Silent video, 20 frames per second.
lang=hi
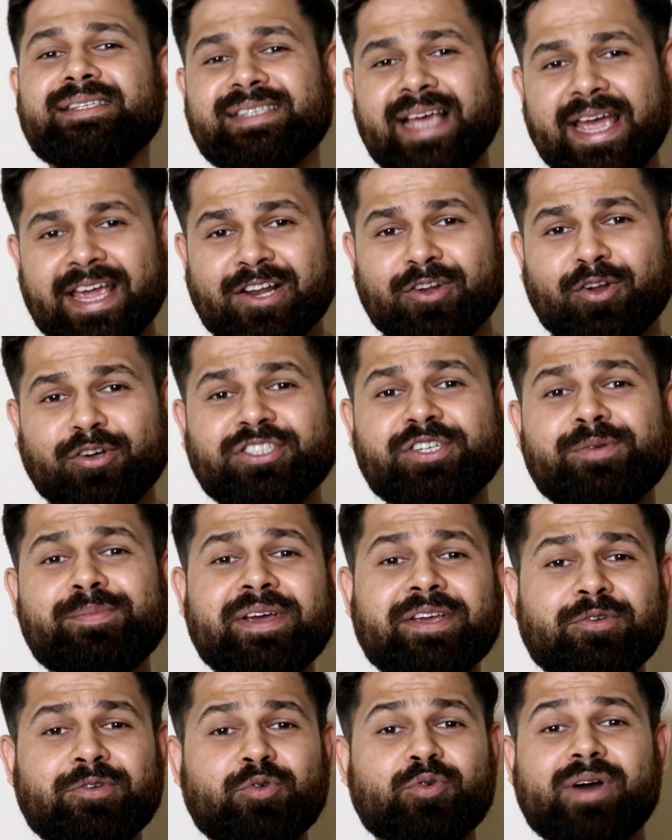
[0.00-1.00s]
साइकोलॉजी
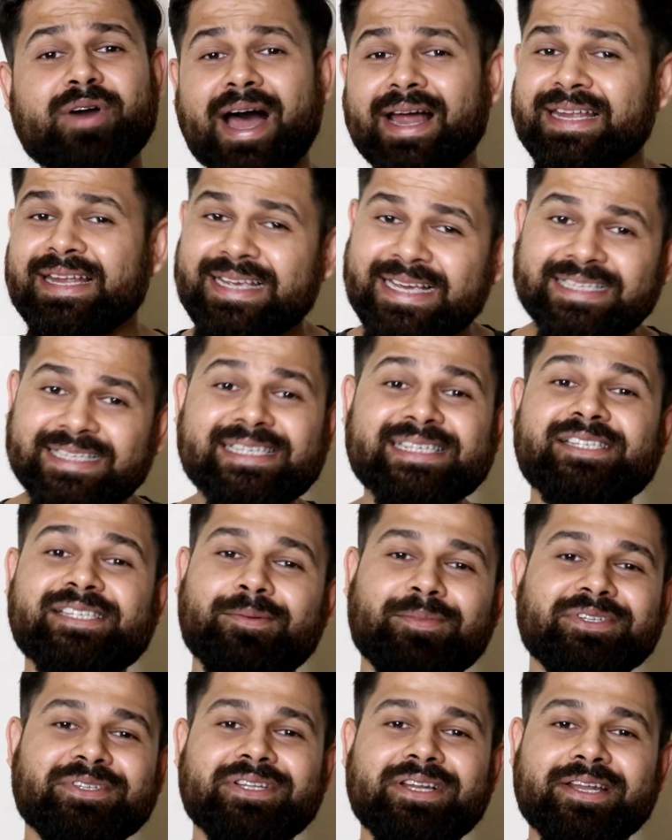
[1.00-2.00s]
में यू नो खाली ये चीज़
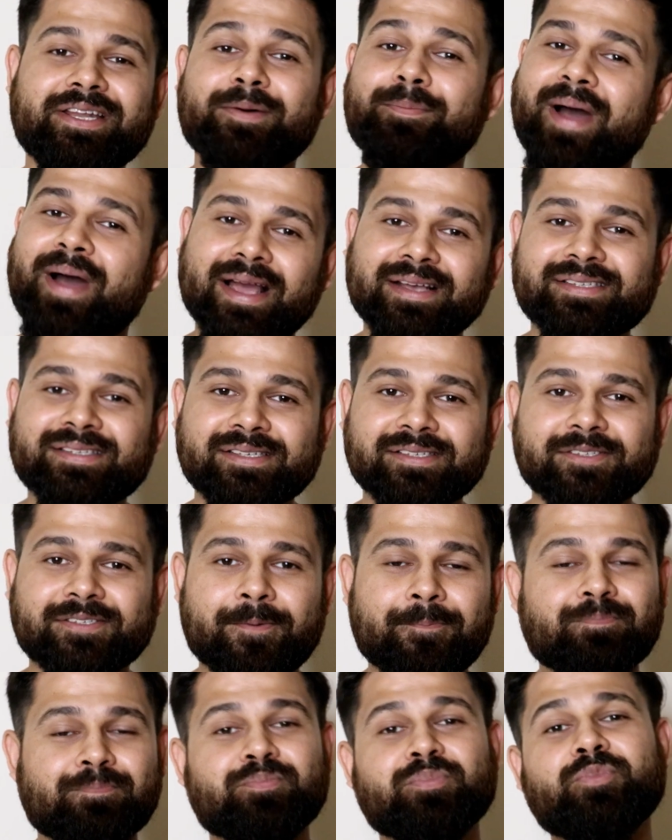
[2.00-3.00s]
समझ ली ना बायसेस
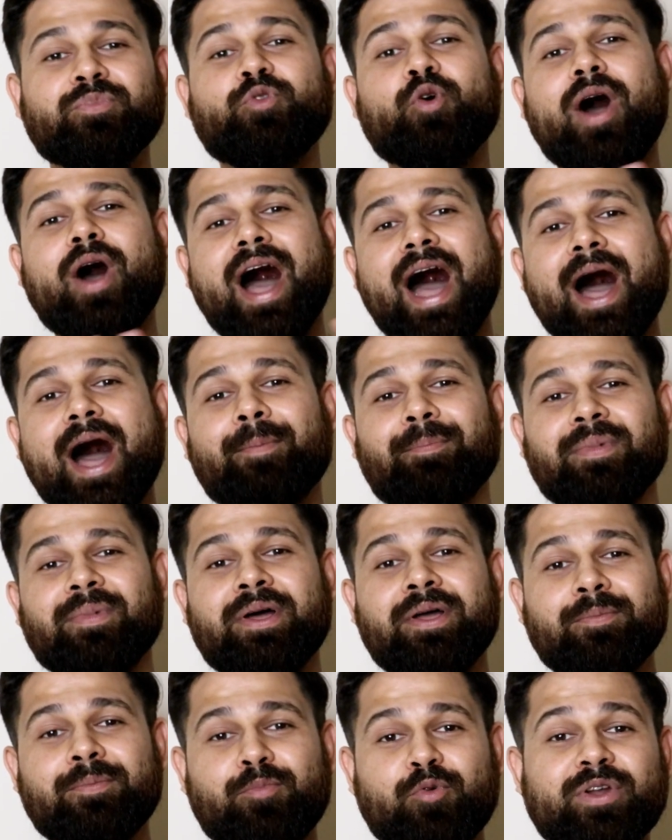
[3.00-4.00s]
तो
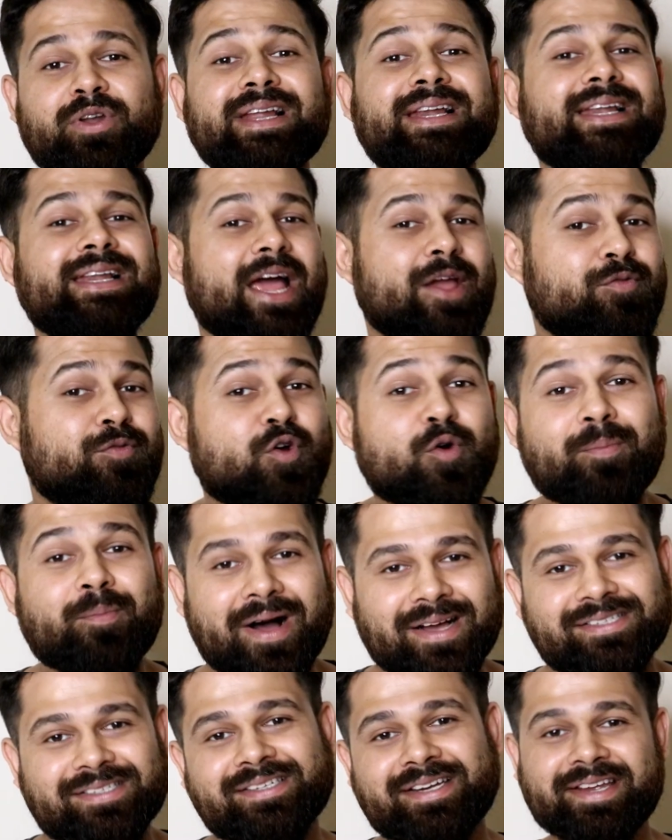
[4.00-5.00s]
आप पूरी लाइफ को
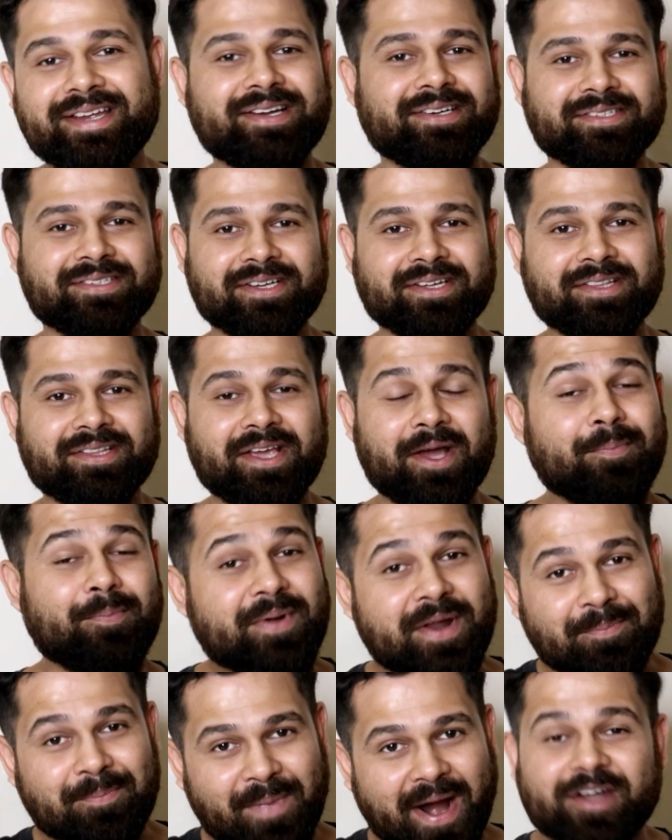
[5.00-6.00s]
मास्टरी कर सकते हैं
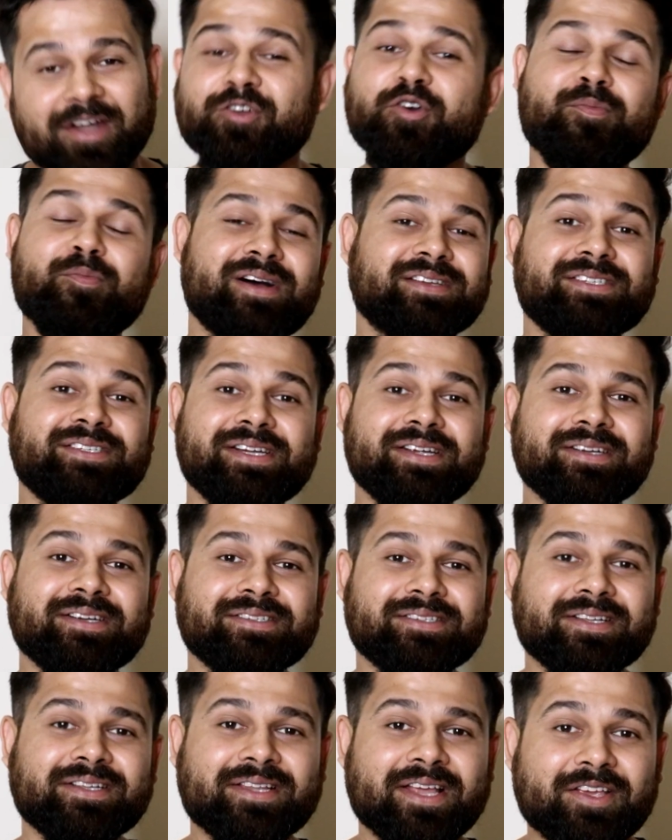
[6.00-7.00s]
अपने माइंड को मास्टरी
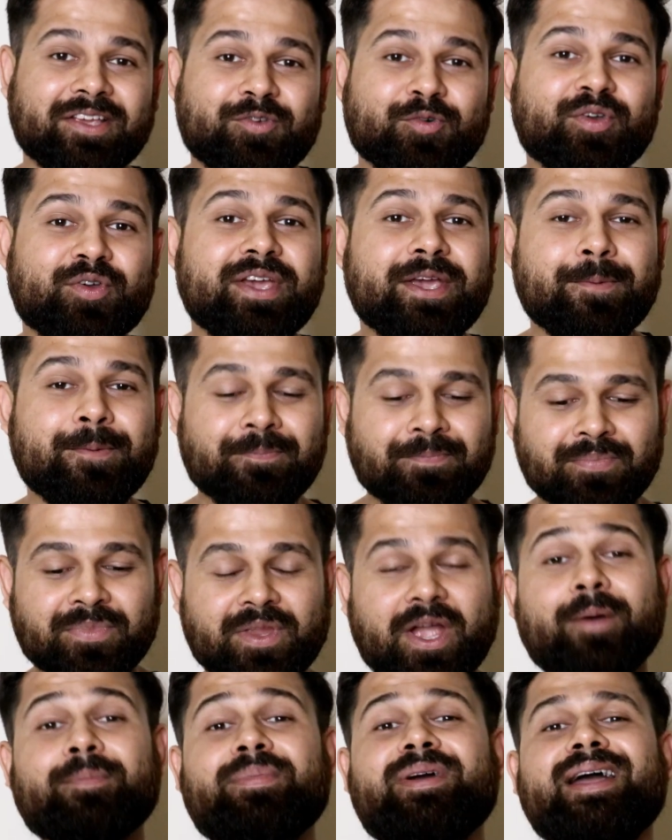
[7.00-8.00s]
कर सकते हैं क्योंकि
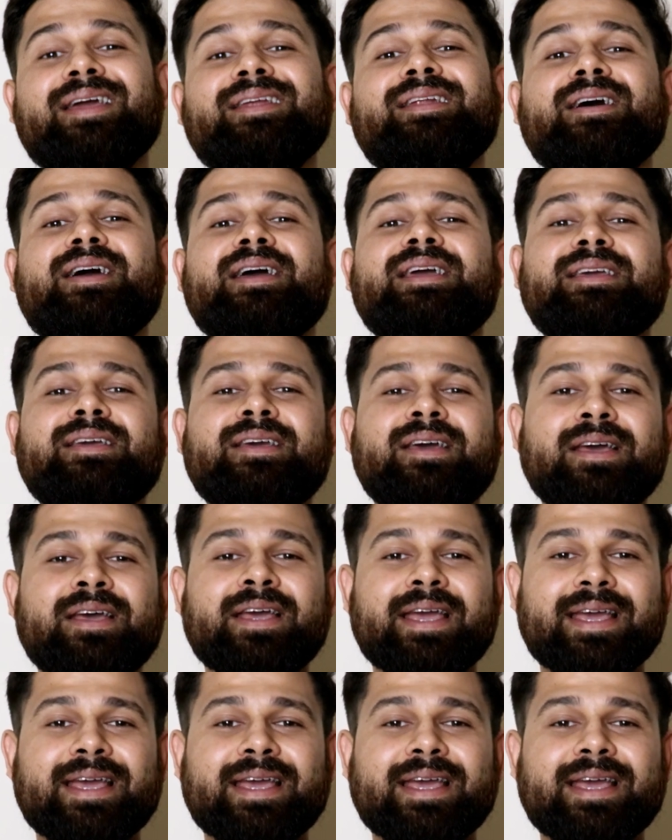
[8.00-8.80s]
हम कहीं ना कहीं